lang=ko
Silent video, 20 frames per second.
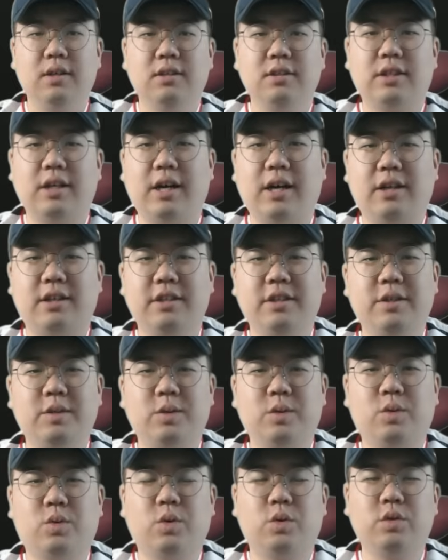자
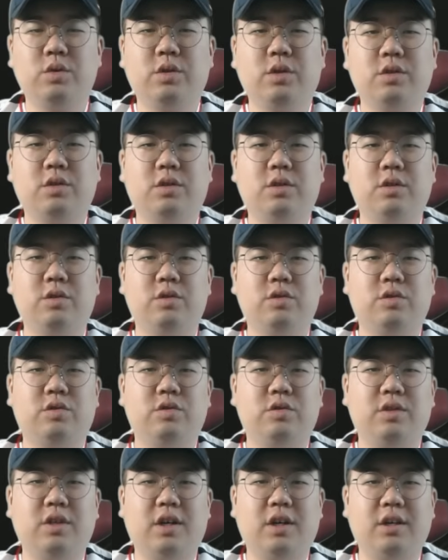그리고 고우석
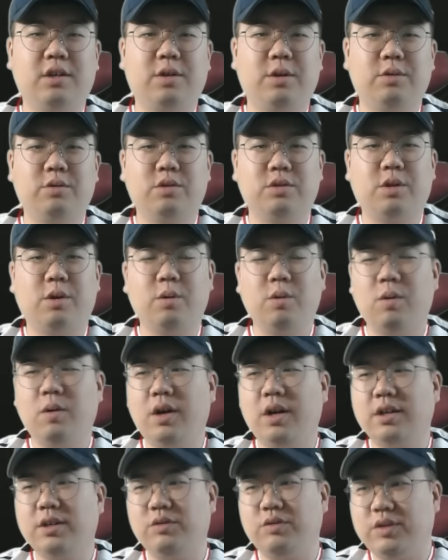선수가 결국 성공하기